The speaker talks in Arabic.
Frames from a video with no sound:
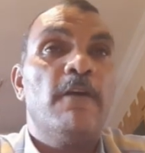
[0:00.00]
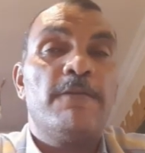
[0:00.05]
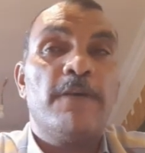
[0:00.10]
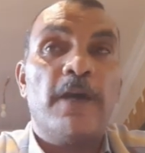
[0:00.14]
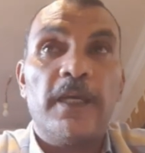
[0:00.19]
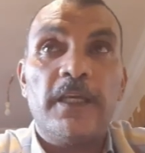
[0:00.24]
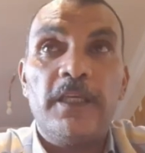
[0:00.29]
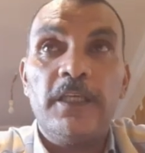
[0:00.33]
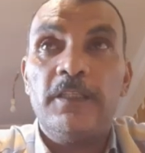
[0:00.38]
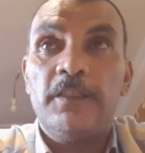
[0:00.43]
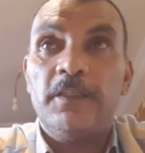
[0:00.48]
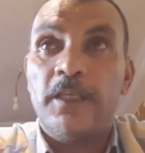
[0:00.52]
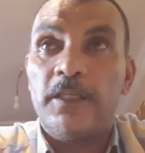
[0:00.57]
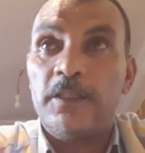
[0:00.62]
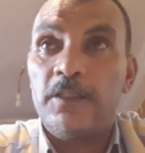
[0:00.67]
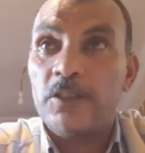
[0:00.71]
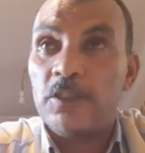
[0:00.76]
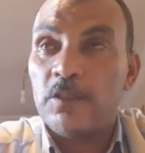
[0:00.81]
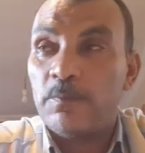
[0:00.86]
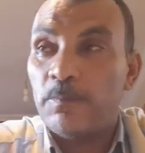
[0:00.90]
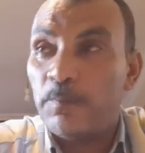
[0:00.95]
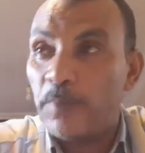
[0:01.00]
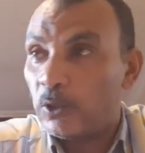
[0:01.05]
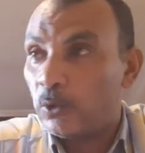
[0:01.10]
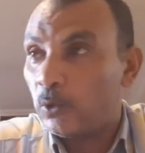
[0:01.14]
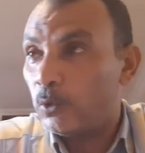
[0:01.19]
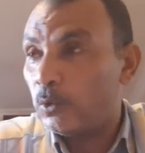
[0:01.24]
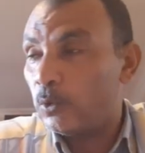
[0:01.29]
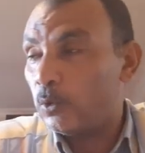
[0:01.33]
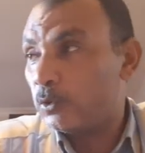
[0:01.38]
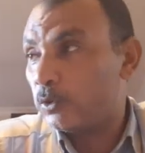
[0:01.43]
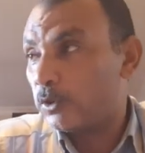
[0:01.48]
فإن
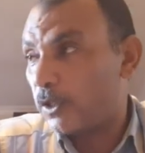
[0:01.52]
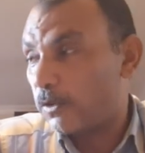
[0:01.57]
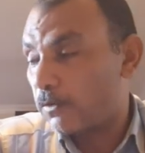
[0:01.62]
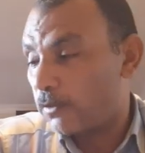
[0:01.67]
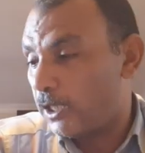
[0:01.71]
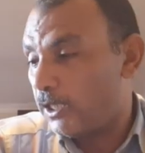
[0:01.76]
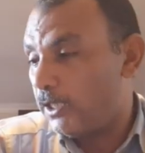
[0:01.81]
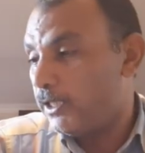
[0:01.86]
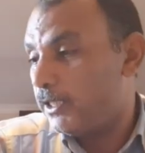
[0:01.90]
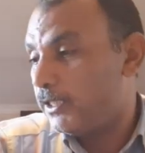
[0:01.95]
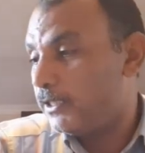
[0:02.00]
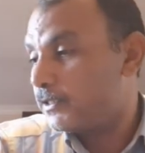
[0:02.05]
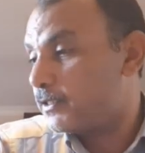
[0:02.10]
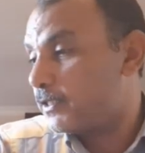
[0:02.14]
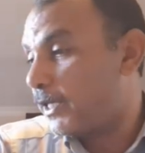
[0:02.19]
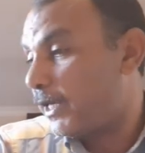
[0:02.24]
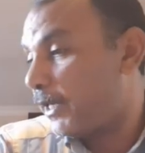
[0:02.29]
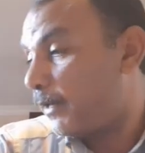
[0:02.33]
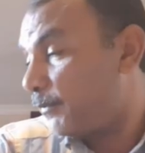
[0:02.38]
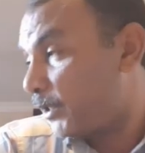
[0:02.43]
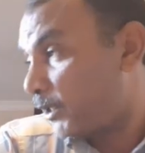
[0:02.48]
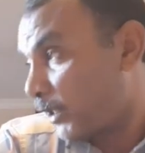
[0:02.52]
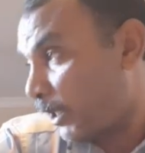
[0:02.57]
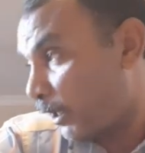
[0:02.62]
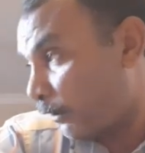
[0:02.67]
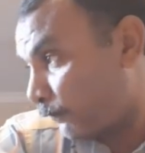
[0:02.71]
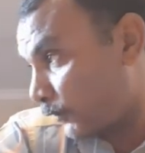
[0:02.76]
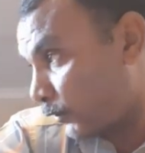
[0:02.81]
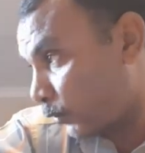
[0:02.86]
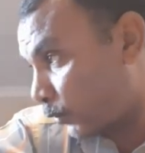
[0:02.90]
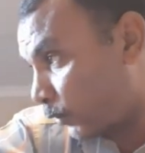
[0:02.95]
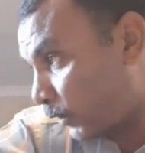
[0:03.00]
نسبته تظل ثابتة
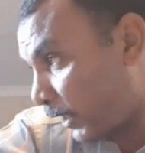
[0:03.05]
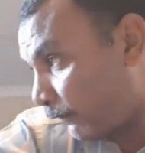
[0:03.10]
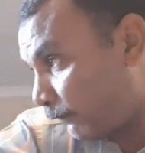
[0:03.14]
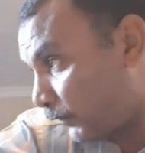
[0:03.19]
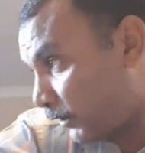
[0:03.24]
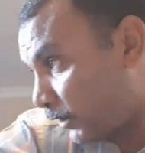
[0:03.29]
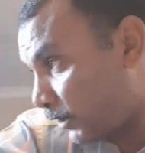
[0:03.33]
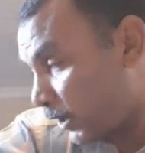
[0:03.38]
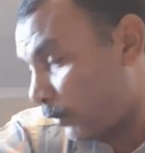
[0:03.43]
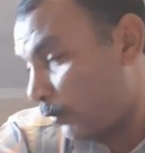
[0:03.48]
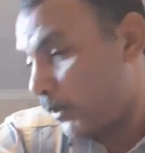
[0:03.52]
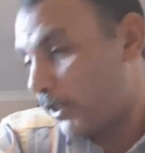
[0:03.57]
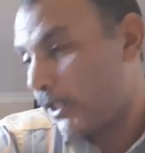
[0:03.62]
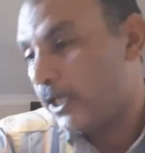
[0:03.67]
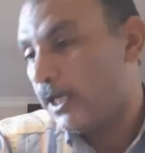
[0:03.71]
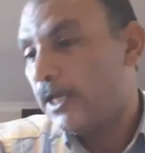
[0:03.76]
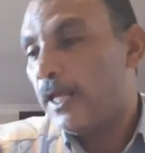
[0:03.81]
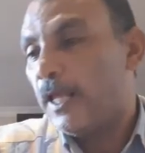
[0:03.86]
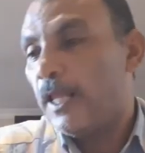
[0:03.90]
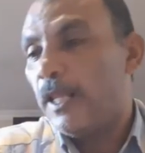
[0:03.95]
في الغلاف الجوي